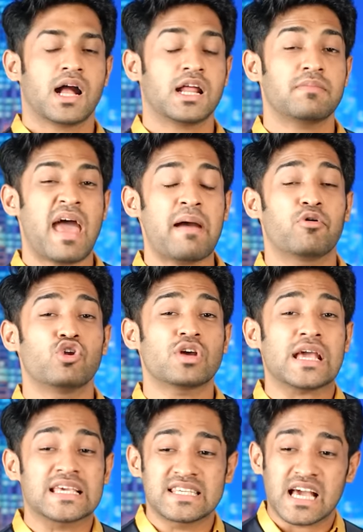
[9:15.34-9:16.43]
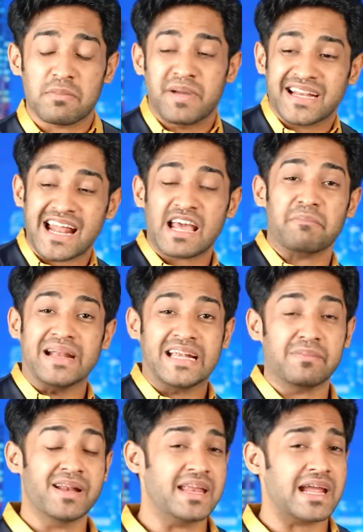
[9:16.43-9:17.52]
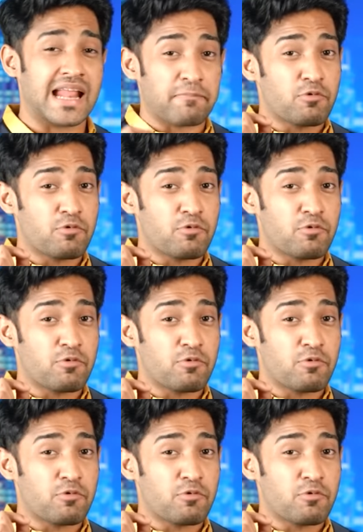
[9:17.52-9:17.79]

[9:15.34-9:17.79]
अगर मैं बोलूं कि किसी का बेटा या बेटी बनने के लिए